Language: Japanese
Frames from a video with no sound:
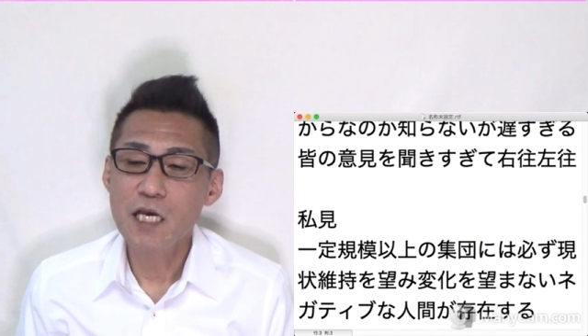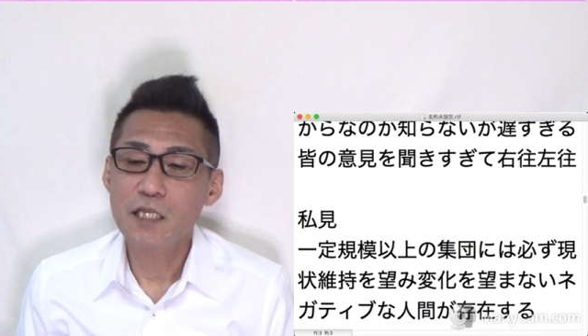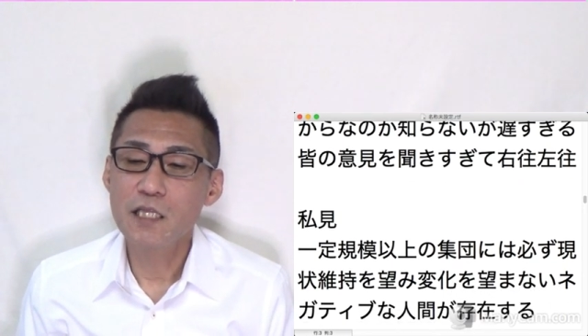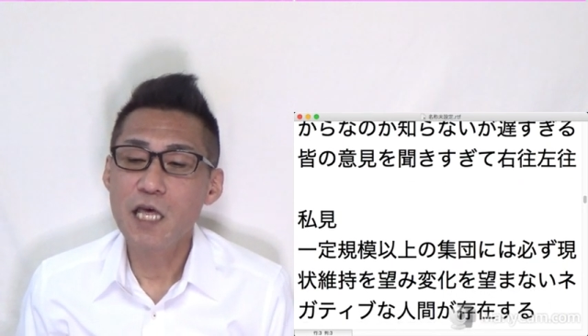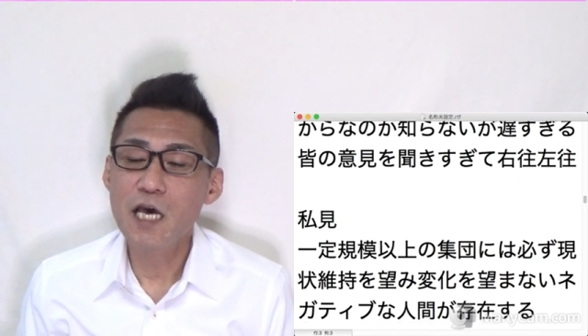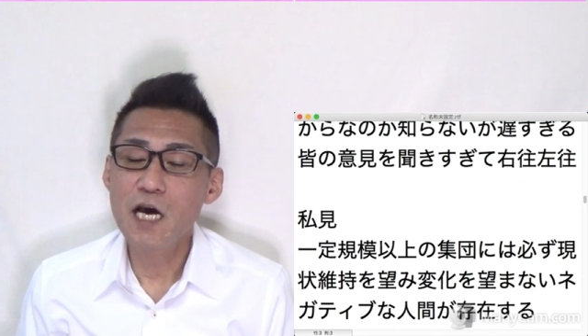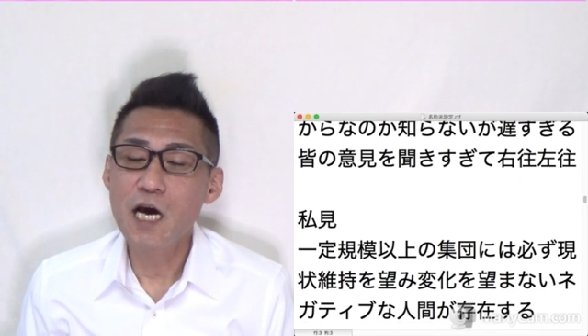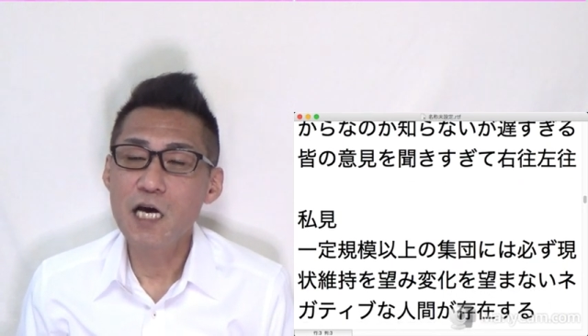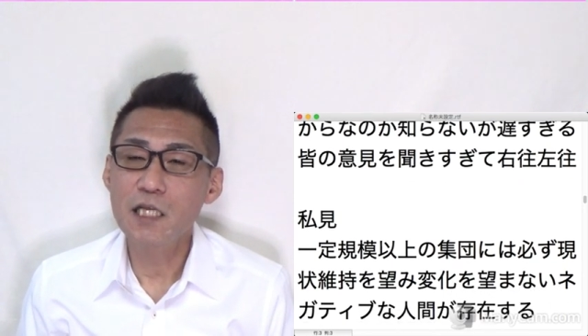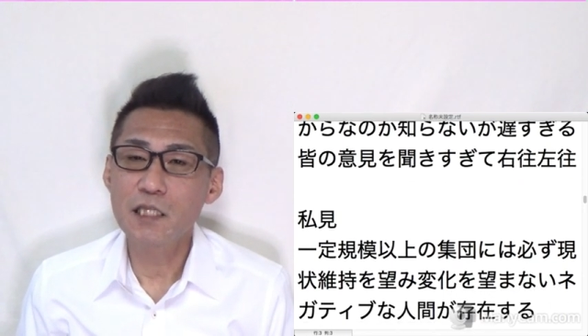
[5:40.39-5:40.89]

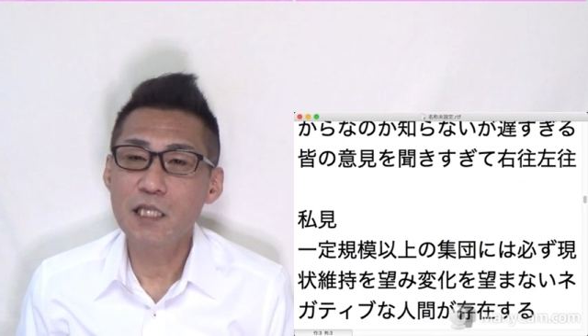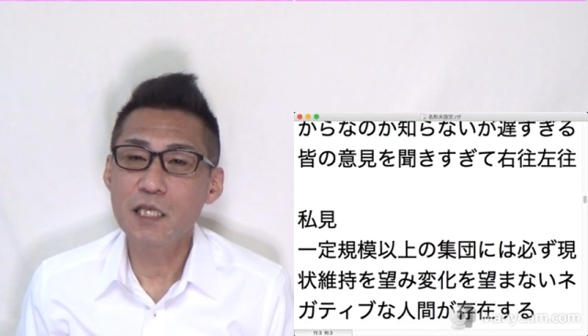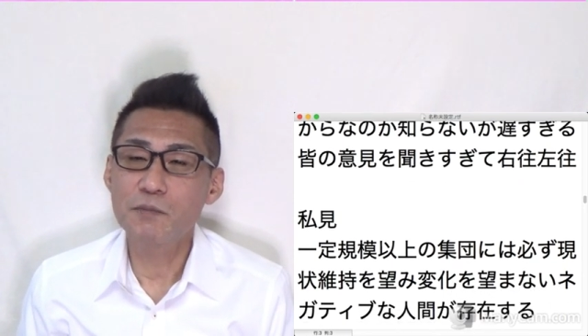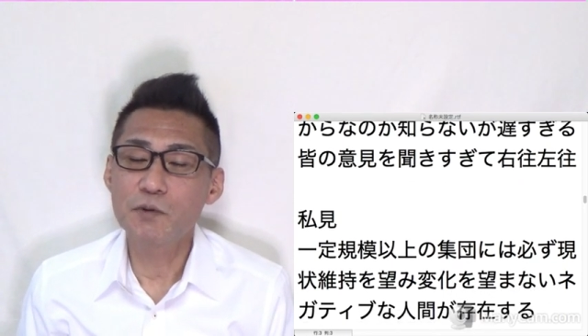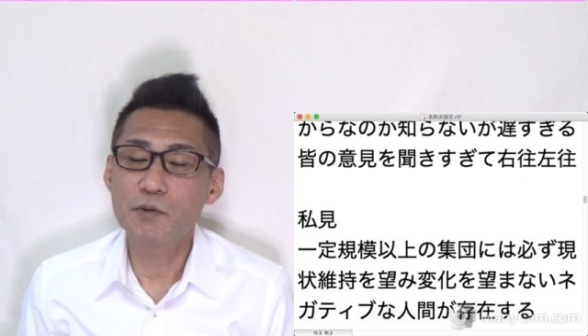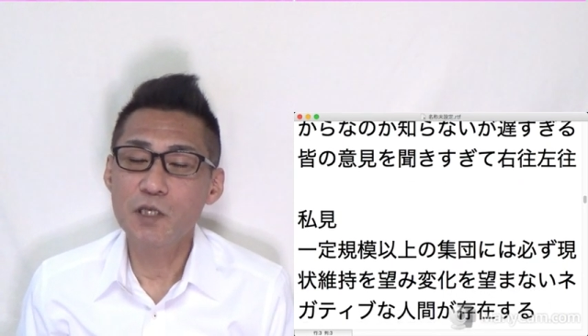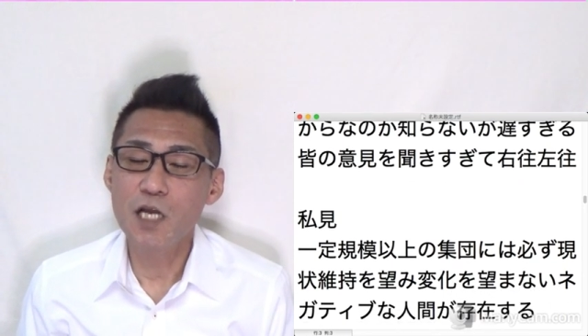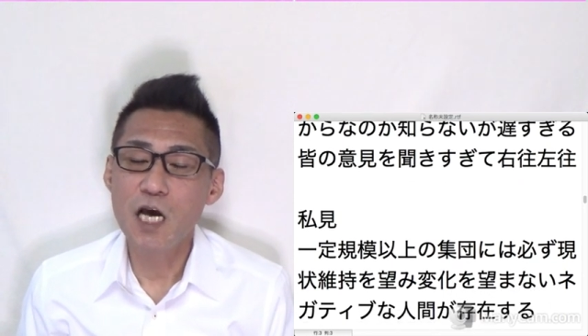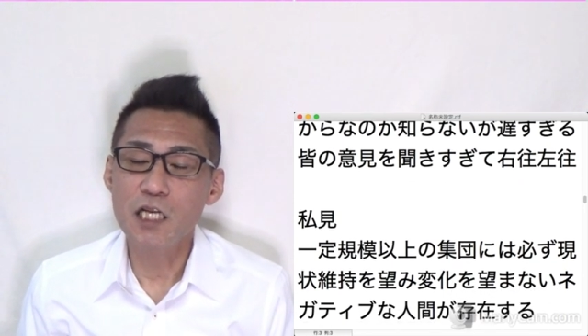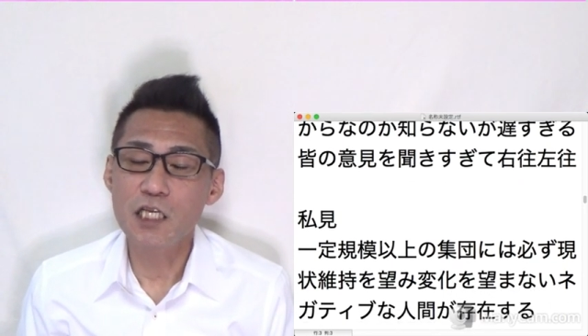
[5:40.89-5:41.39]

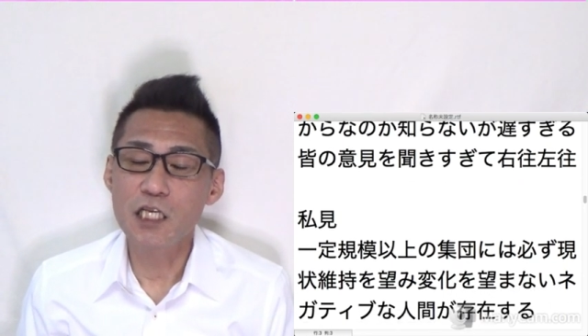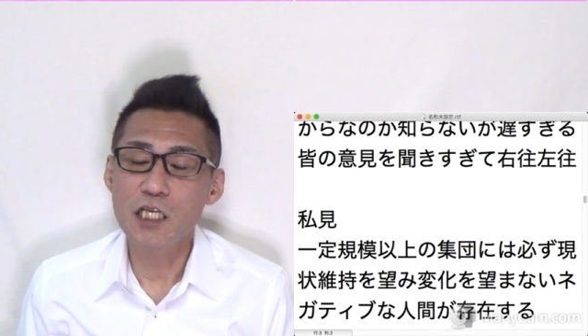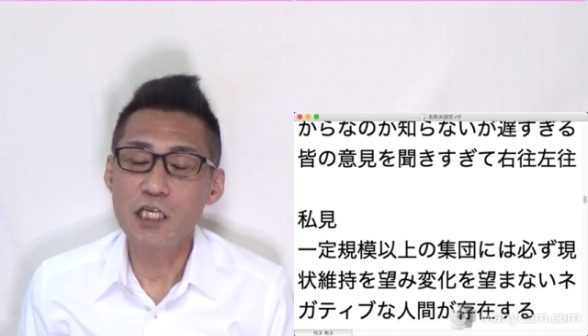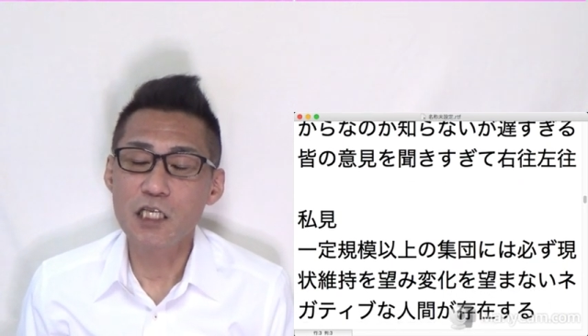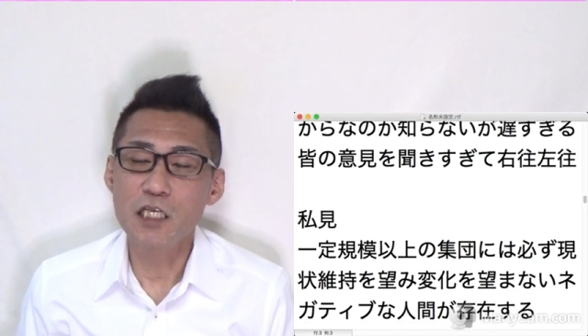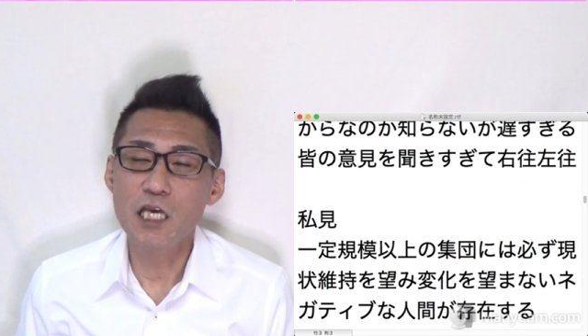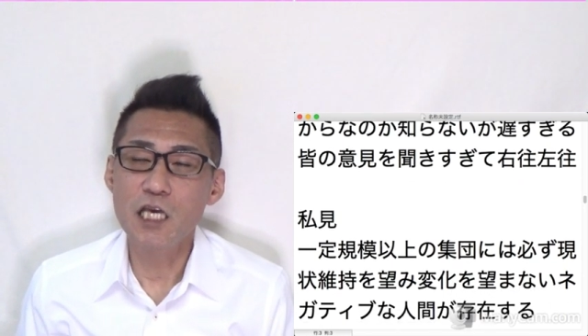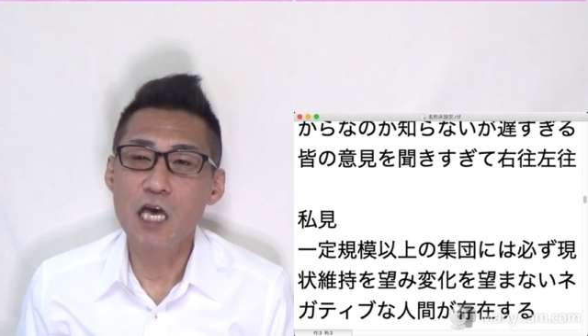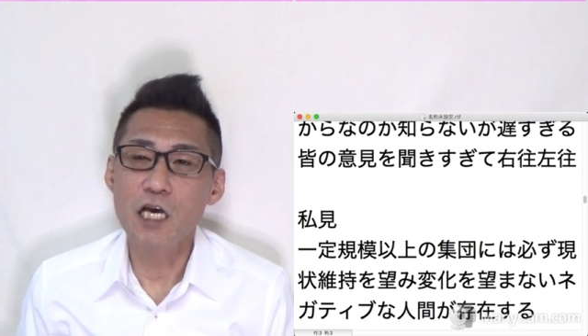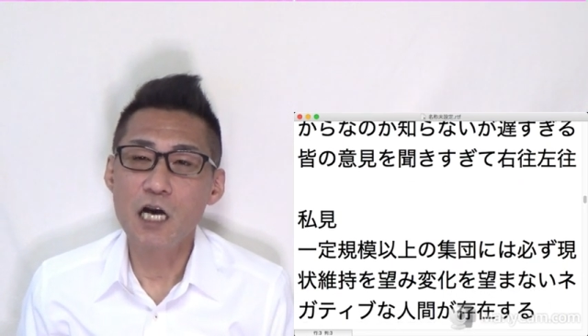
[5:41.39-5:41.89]
ネガティブな
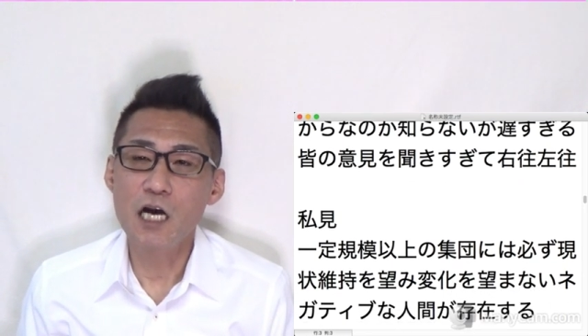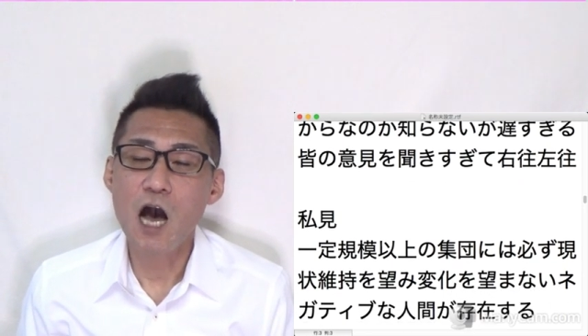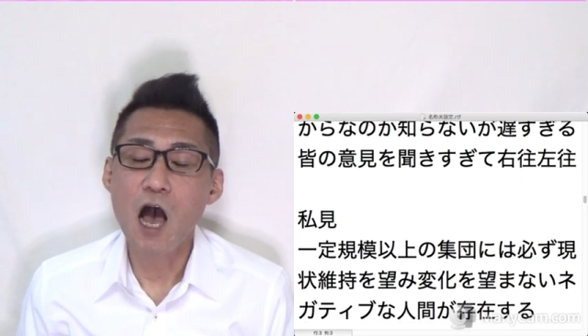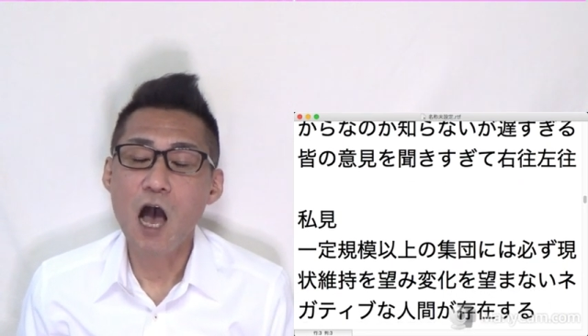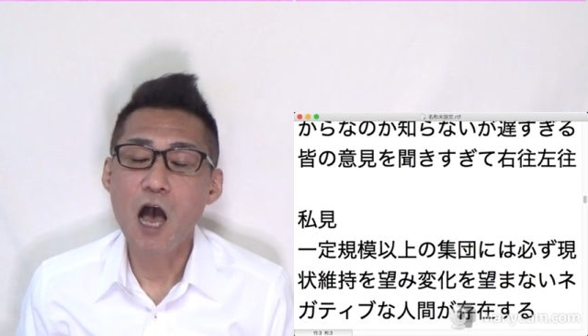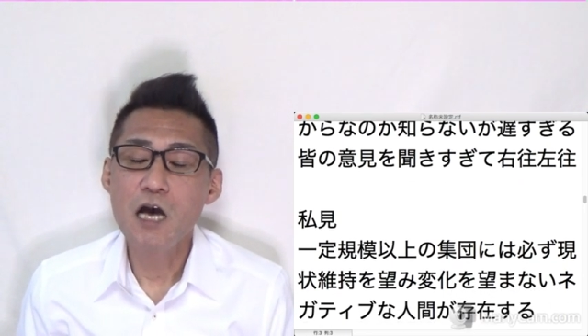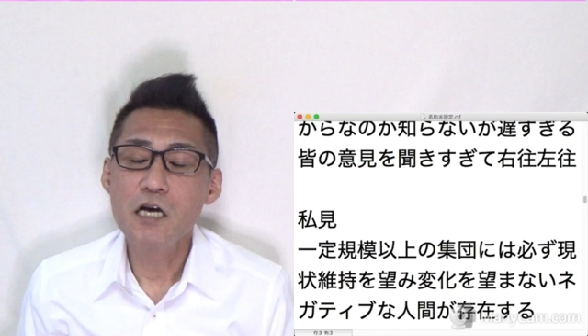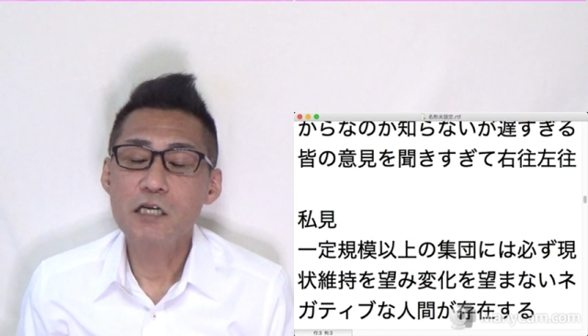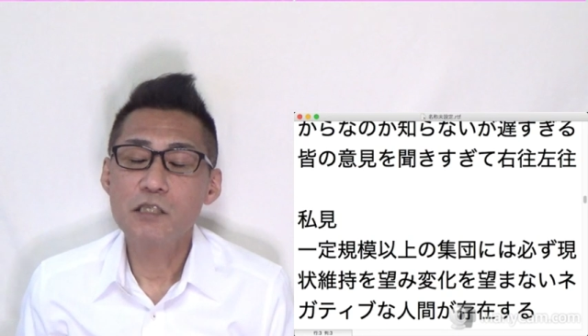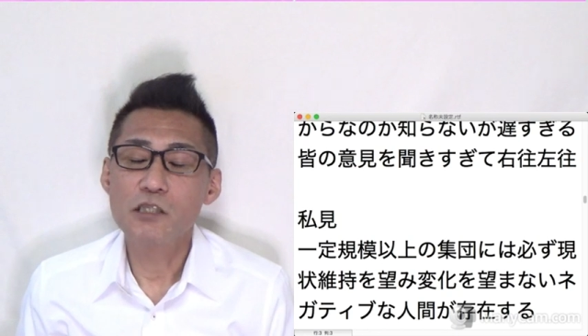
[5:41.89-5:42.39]
人間が